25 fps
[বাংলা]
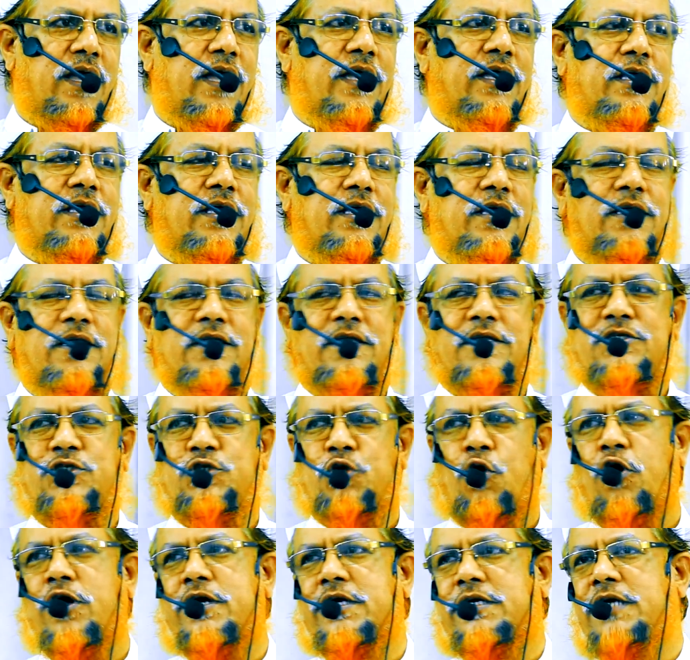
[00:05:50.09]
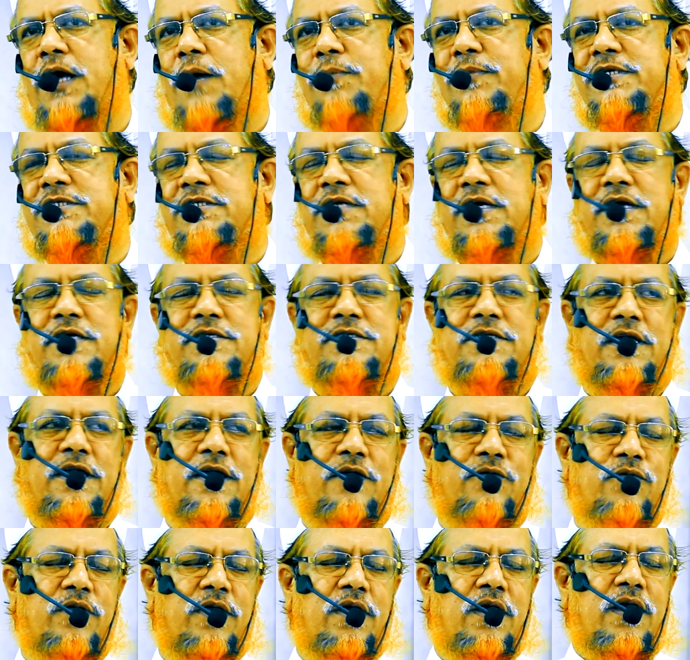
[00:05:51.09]
এই ছকটা আমি শিখেছি
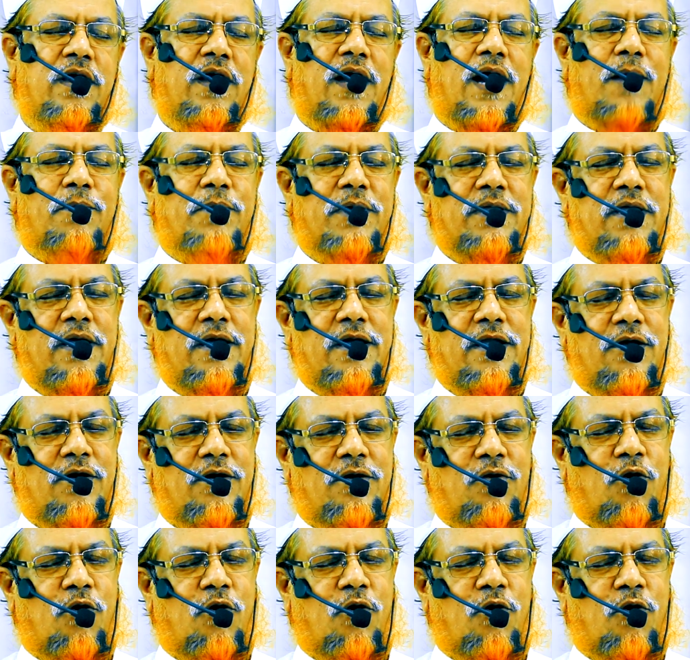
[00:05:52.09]
আমাদের